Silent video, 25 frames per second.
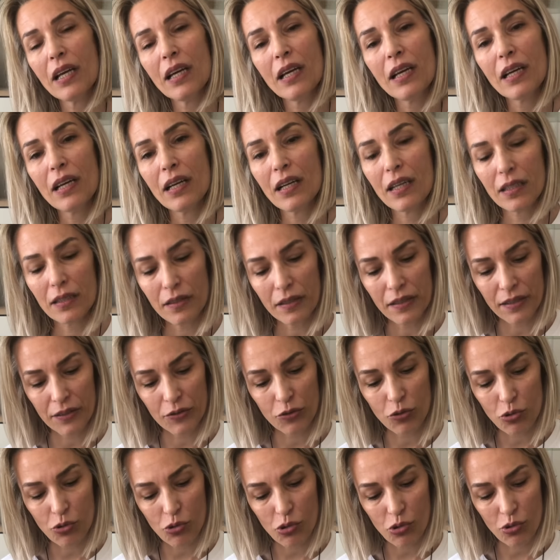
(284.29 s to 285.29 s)
her
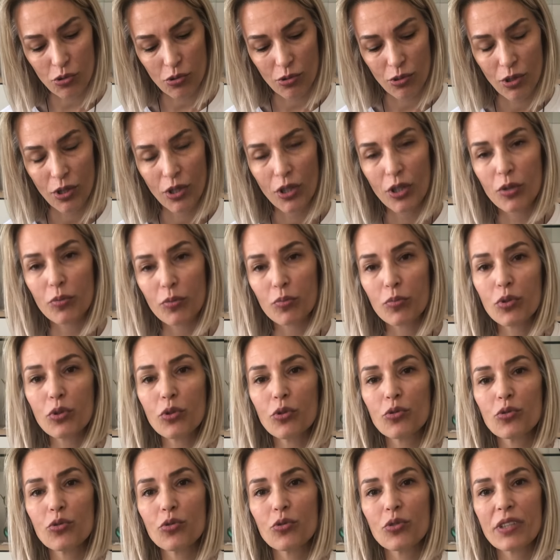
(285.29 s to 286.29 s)
kaktüs
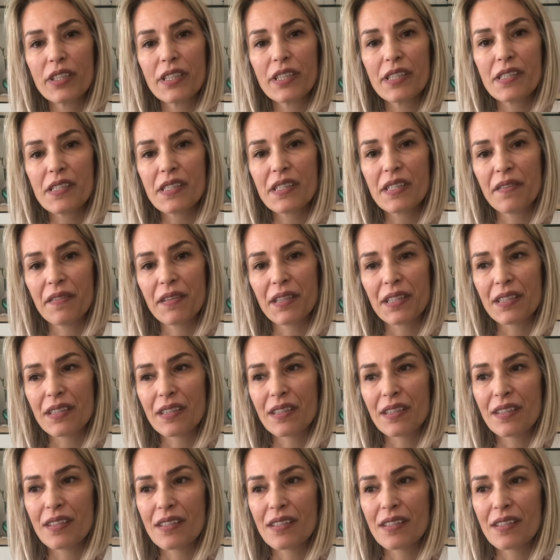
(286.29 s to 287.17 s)
bulunduğu yeri sever.